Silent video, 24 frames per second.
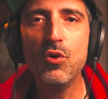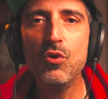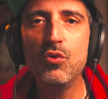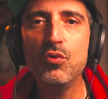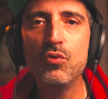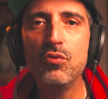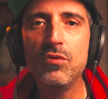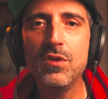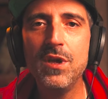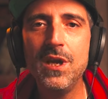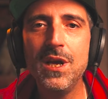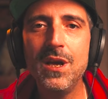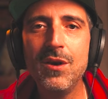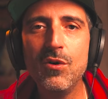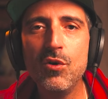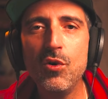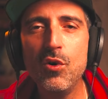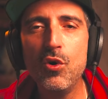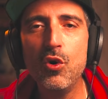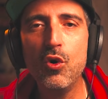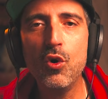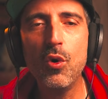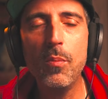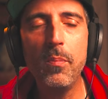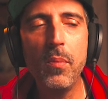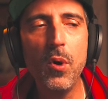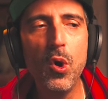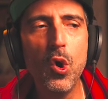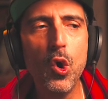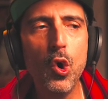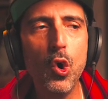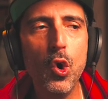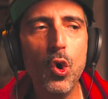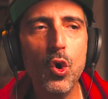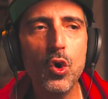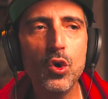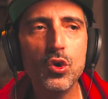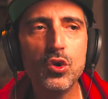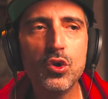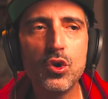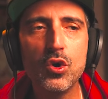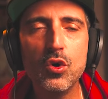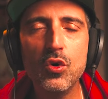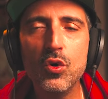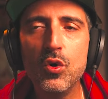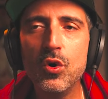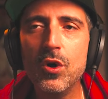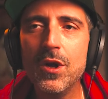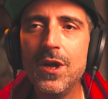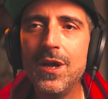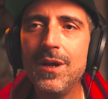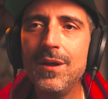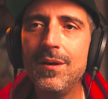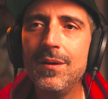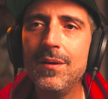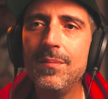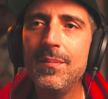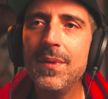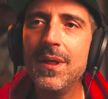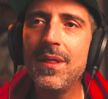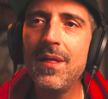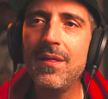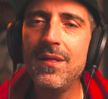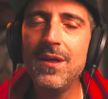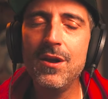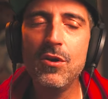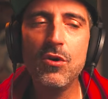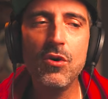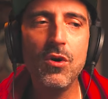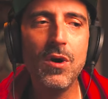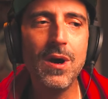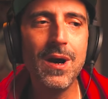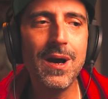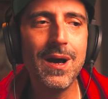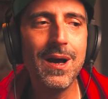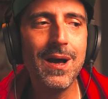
con un disco y luego pongo otro y me dedico